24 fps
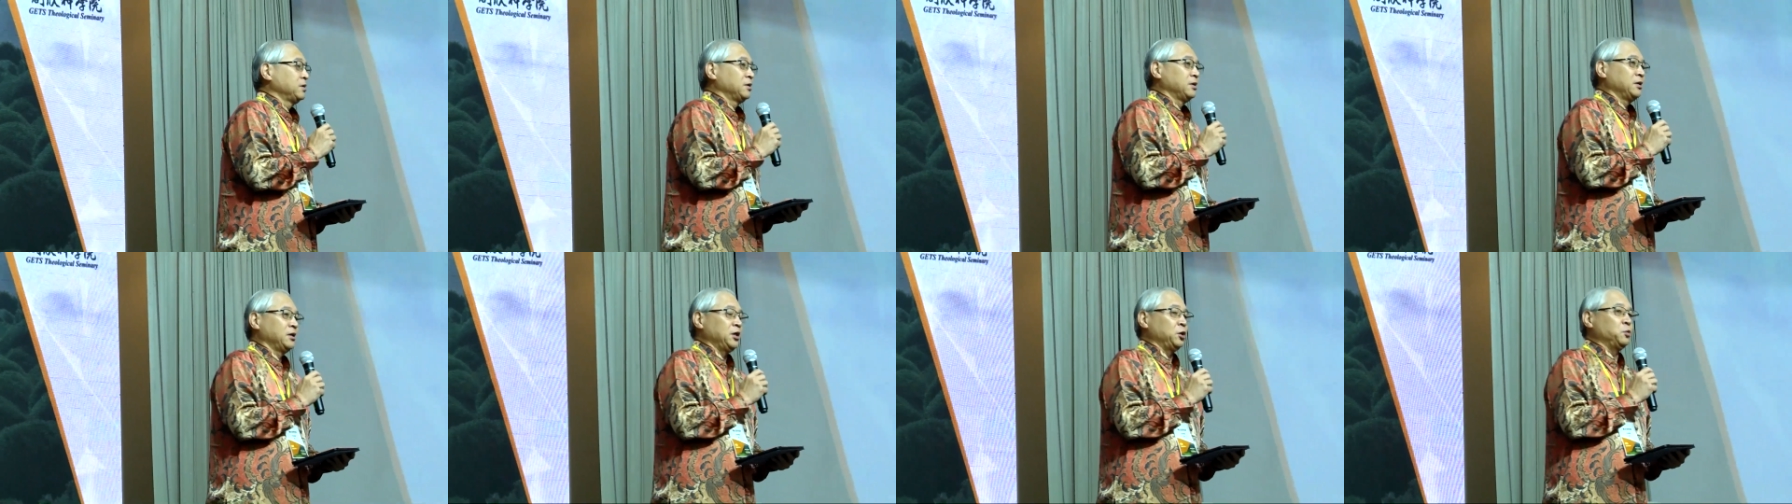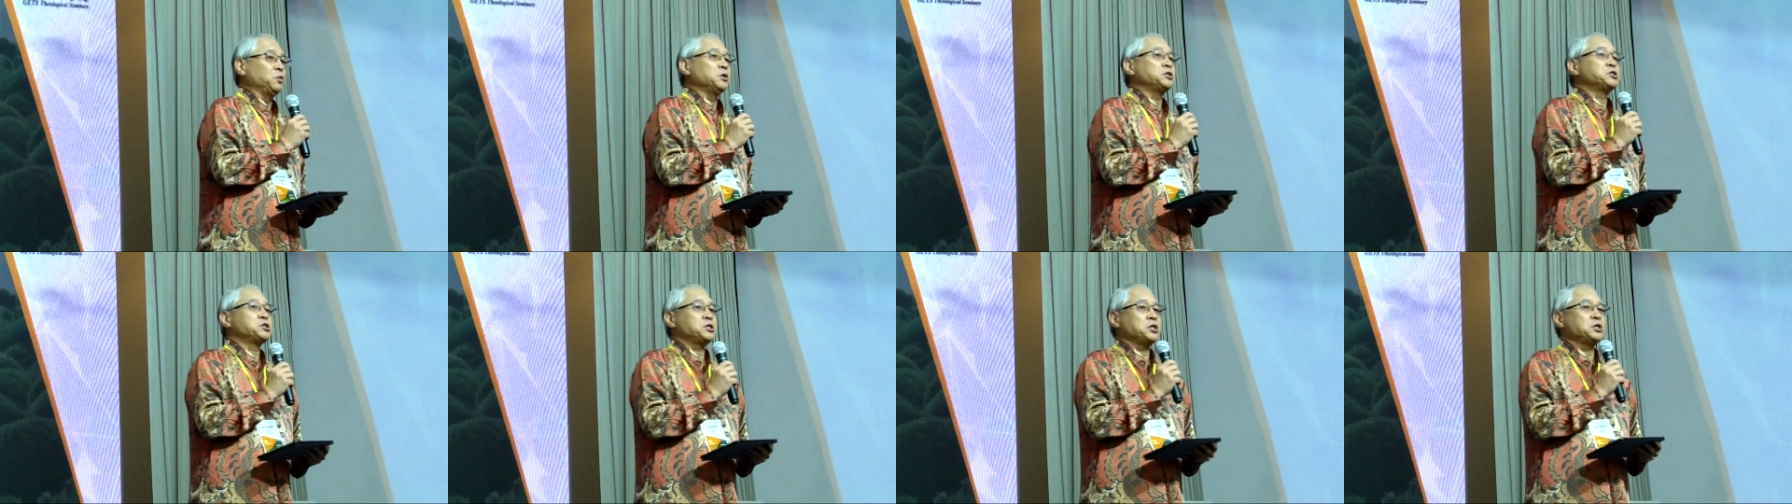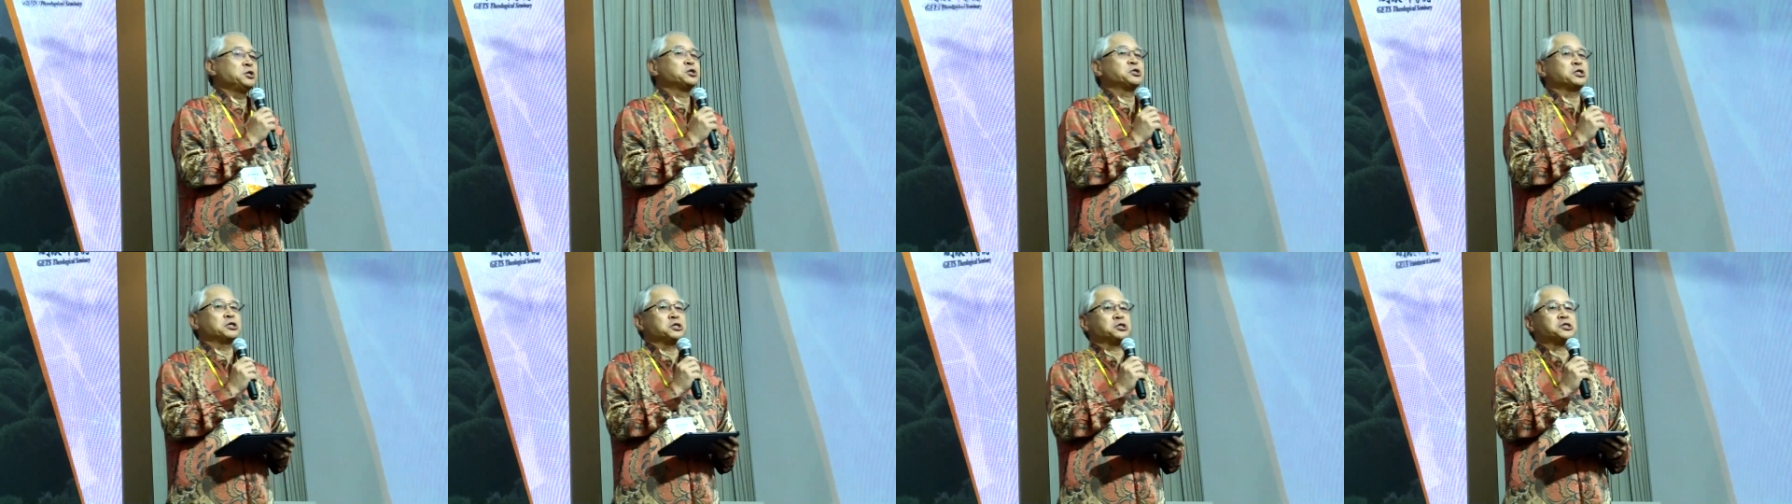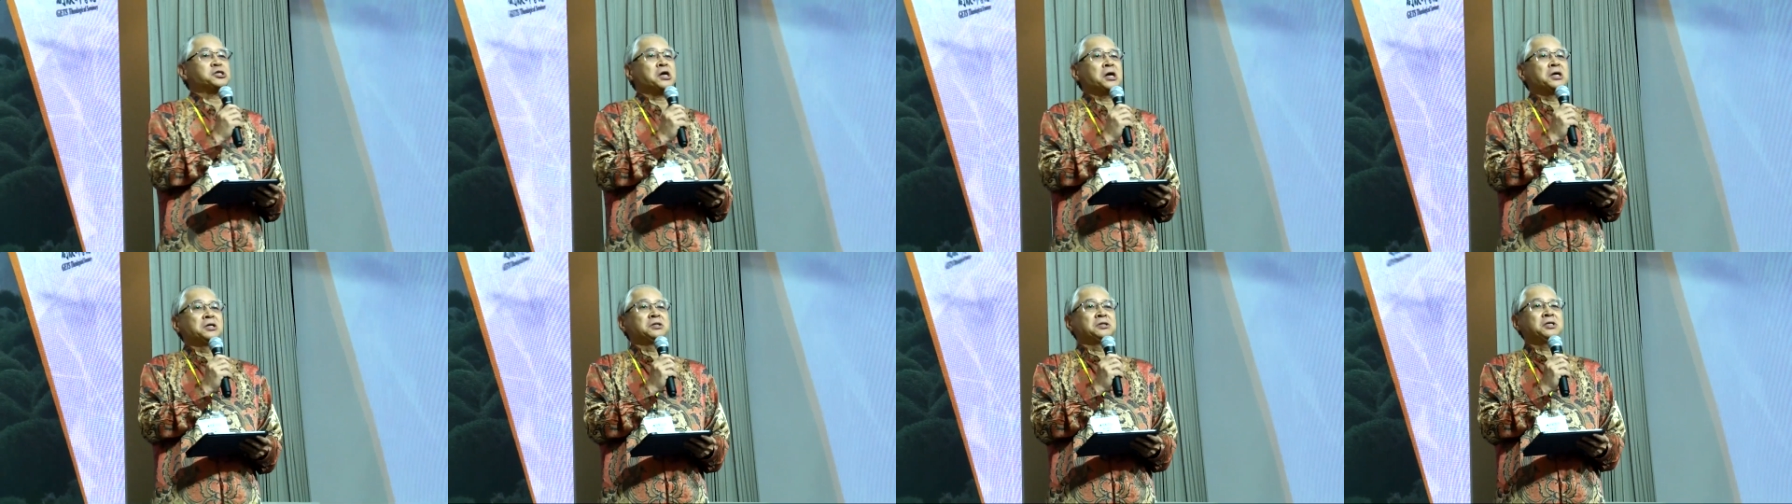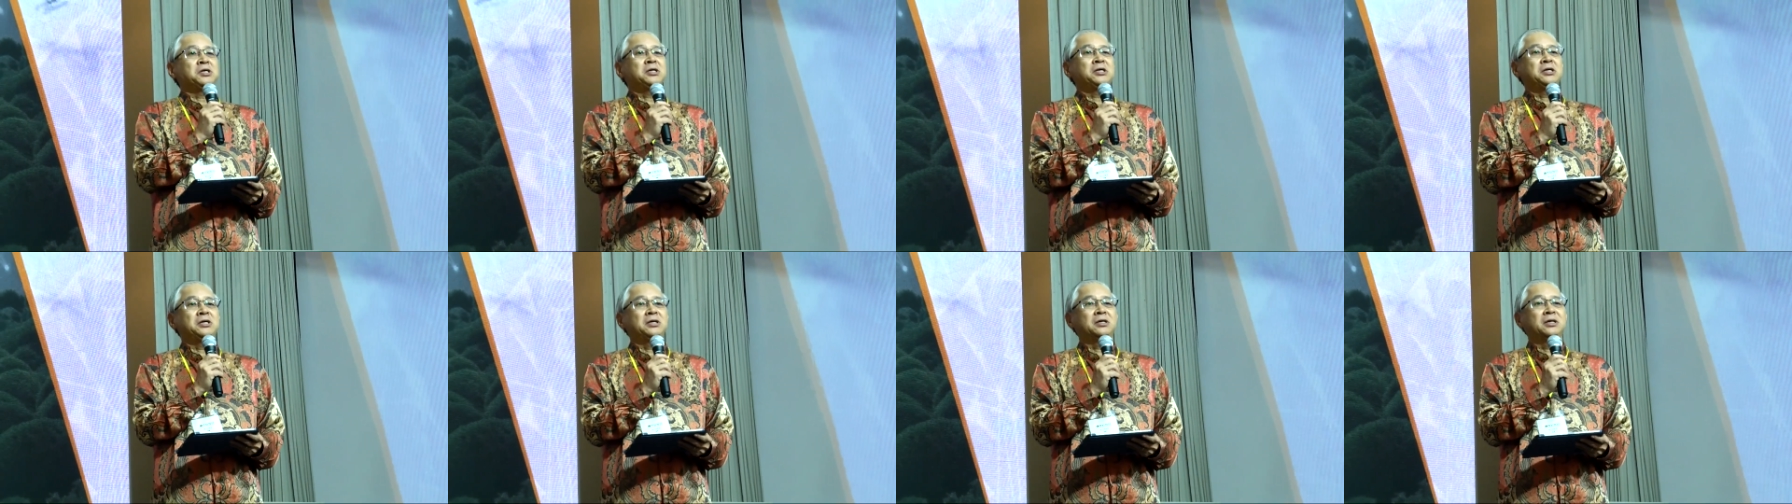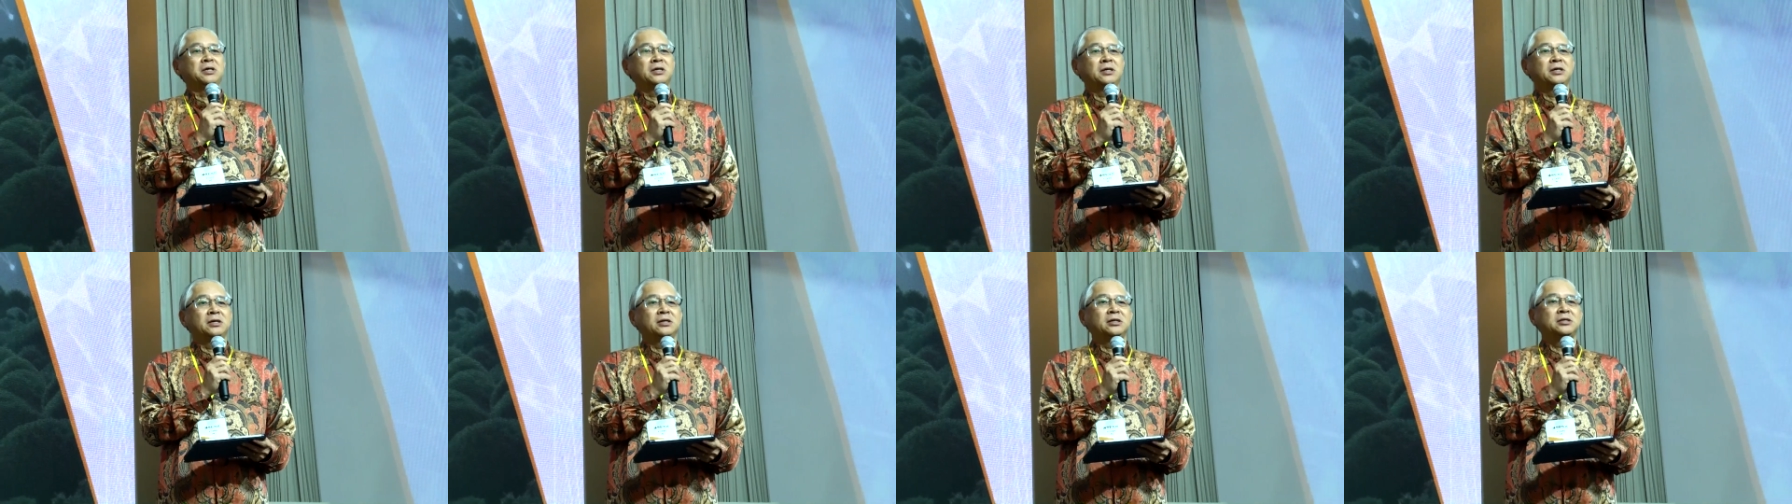因为牵涉上帝
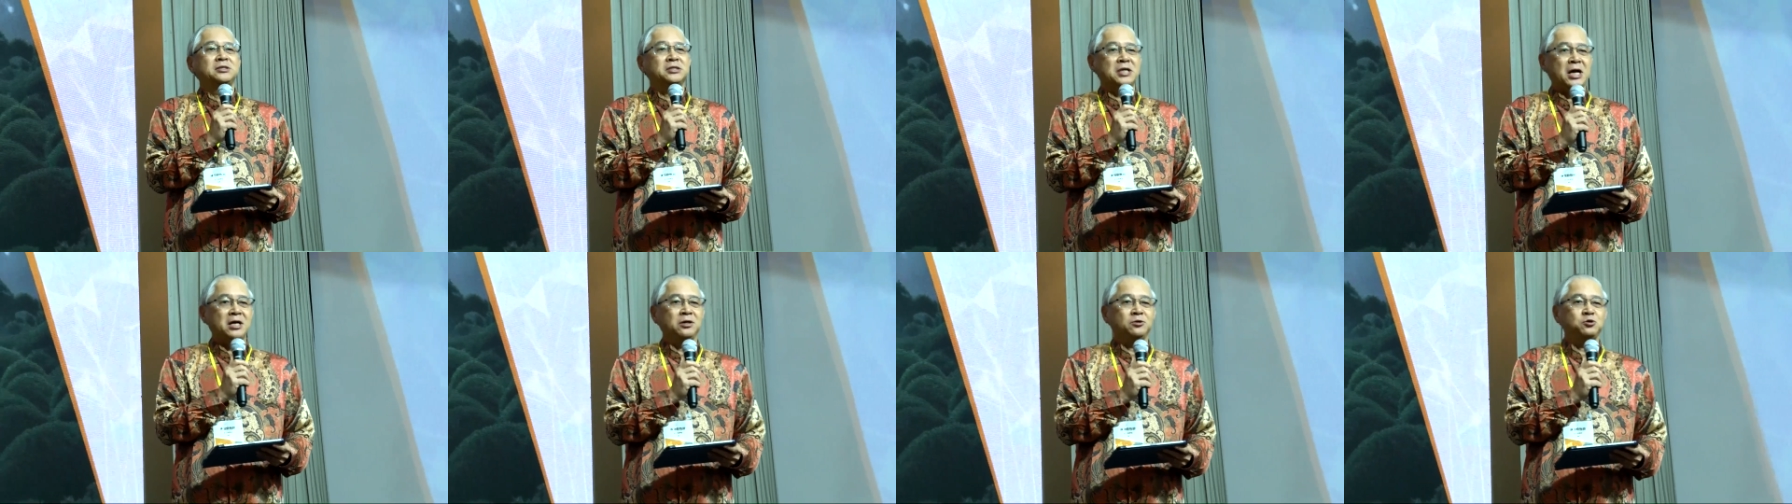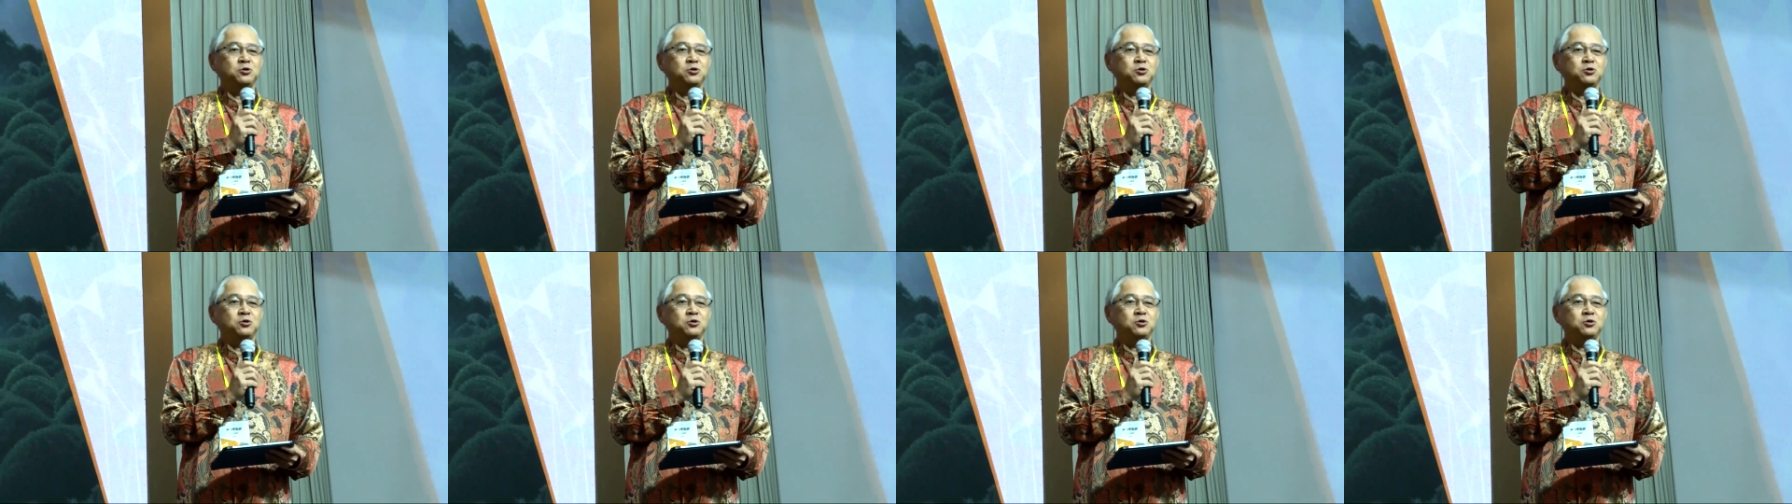掌